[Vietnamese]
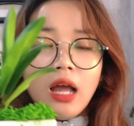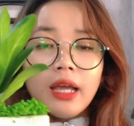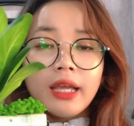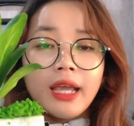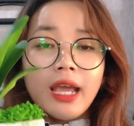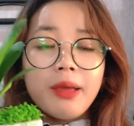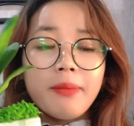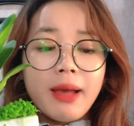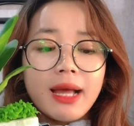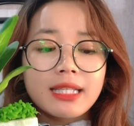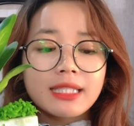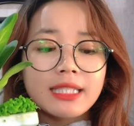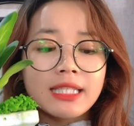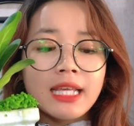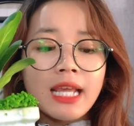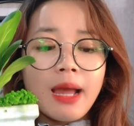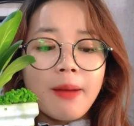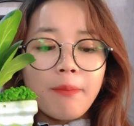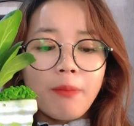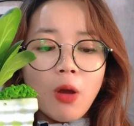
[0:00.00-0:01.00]
Cây bằng
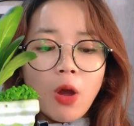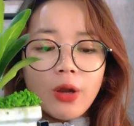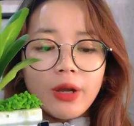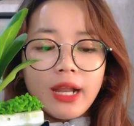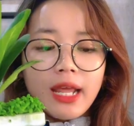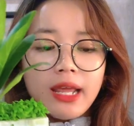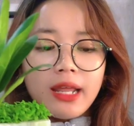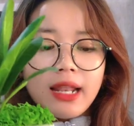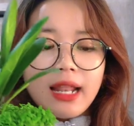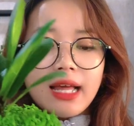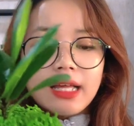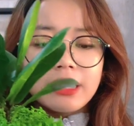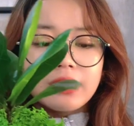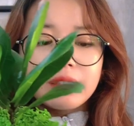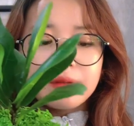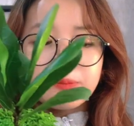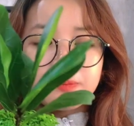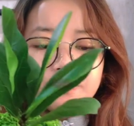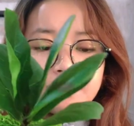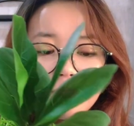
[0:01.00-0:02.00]
Singapore này là
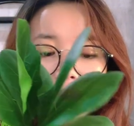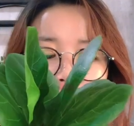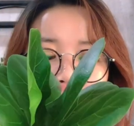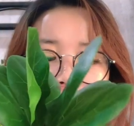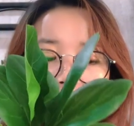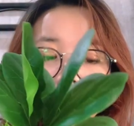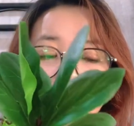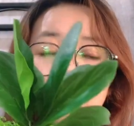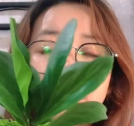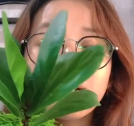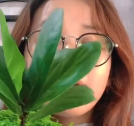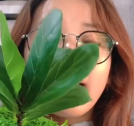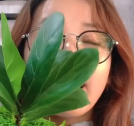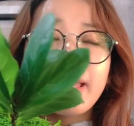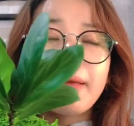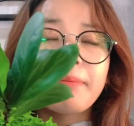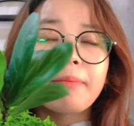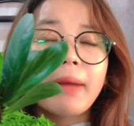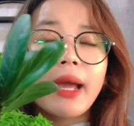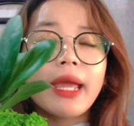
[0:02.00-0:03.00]
một chiếc
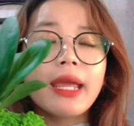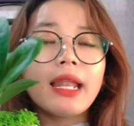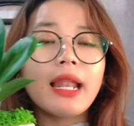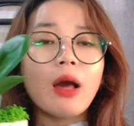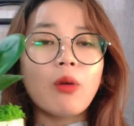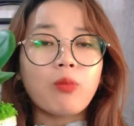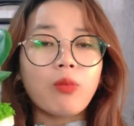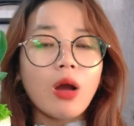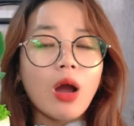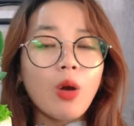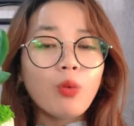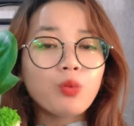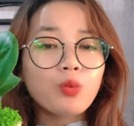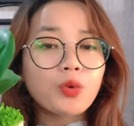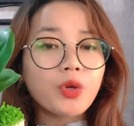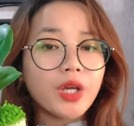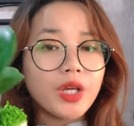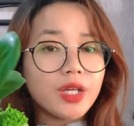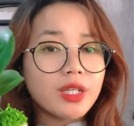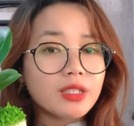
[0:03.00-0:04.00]
lấy máy lọc không
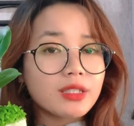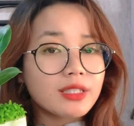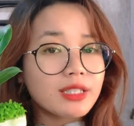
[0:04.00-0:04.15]
khí